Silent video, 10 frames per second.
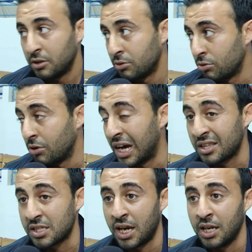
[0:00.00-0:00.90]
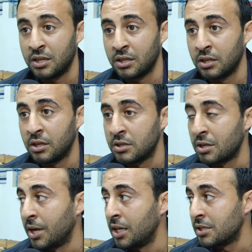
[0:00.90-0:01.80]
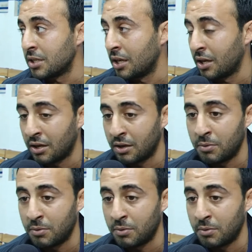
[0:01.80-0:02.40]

وحظ سعيد للجمعيه النسائيه